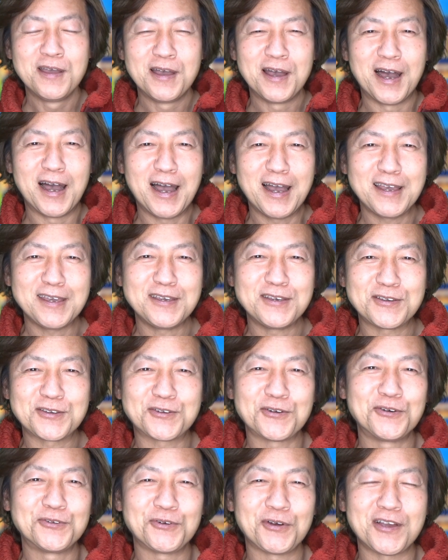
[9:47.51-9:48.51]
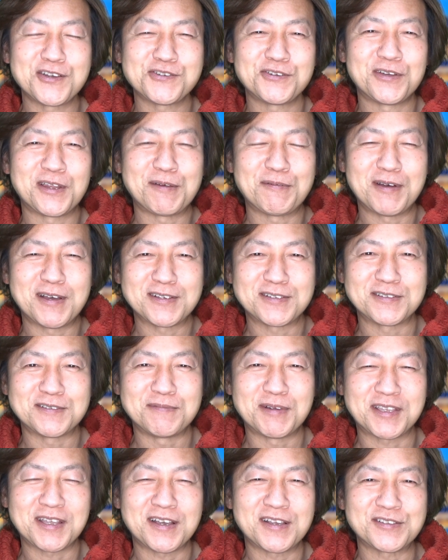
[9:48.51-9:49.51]
はい、今日の動画以上になります。
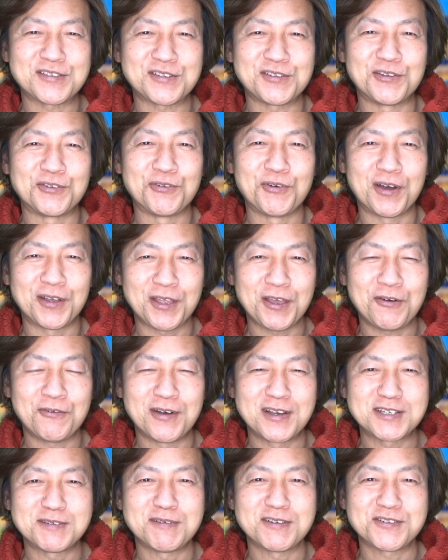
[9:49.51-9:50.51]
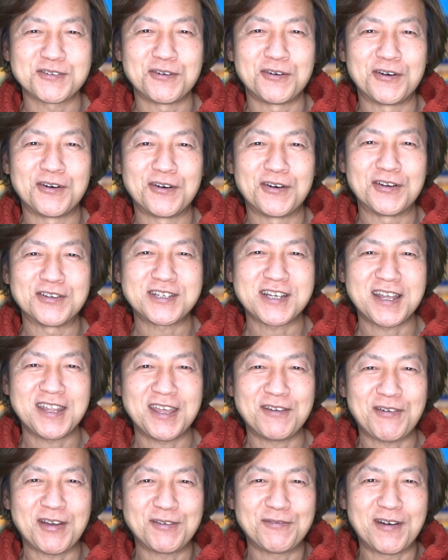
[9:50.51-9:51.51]
また次の動画でお会いしましょう。じゃあ
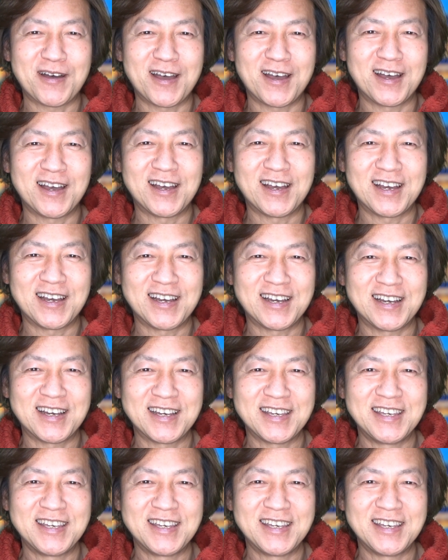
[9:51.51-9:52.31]
ね、バイバー